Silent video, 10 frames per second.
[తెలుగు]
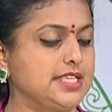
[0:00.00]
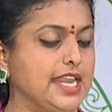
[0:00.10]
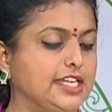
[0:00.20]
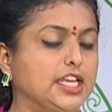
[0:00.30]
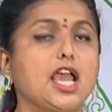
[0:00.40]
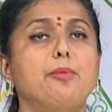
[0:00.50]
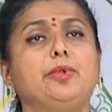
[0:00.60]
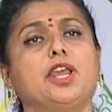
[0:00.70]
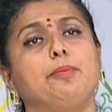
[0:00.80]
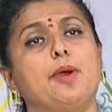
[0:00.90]
సెలెక్ట్
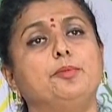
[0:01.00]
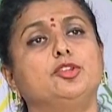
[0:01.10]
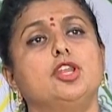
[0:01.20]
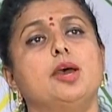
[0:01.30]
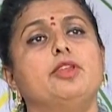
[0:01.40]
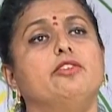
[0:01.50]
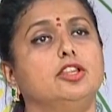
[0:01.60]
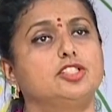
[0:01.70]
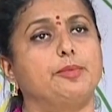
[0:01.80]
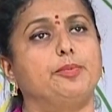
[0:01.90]
కమిటీకి పంపుతున్నామని
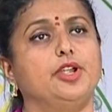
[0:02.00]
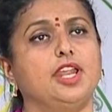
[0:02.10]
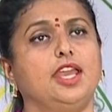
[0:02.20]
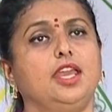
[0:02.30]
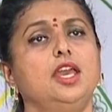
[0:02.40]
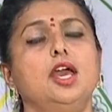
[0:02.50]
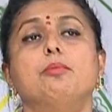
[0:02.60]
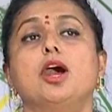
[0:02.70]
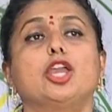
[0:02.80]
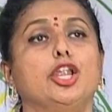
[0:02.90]
వాళ్ళు చెప్పుంటే
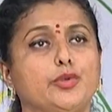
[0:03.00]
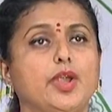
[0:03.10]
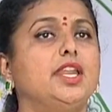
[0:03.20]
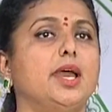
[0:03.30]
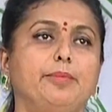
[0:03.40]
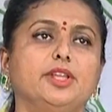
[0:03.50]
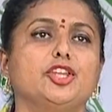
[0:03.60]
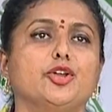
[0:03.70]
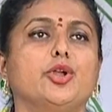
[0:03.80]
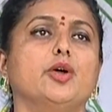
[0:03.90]
మాకు ఎటువంటి
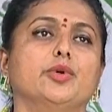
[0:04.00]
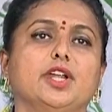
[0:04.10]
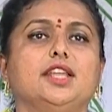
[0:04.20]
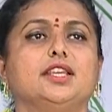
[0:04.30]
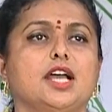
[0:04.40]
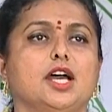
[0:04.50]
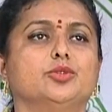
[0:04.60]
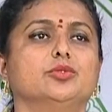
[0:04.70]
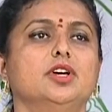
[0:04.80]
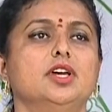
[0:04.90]
అభ్యంతరం కూడా ఉండేది
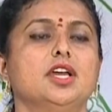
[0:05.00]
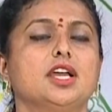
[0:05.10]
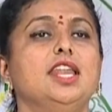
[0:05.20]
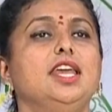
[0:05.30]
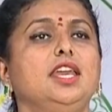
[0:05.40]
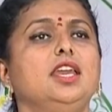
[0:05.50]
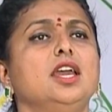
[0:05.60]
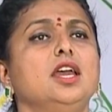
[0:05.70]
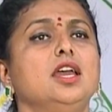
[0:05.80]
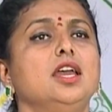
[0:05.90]
కాదు కానీ
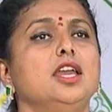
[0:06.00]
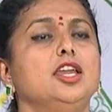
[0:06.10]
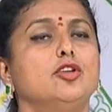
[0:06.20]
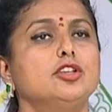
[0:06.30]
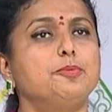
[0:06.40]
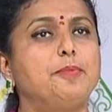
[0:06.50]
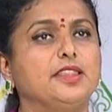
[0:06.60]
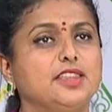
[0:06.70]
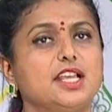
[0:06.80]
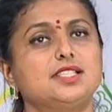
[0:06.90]
ఈరోజు
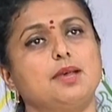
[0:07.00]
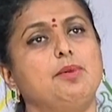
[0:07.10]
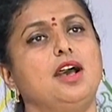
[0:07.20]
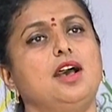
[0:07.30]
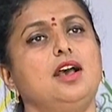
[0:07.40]
పెద్దల సభ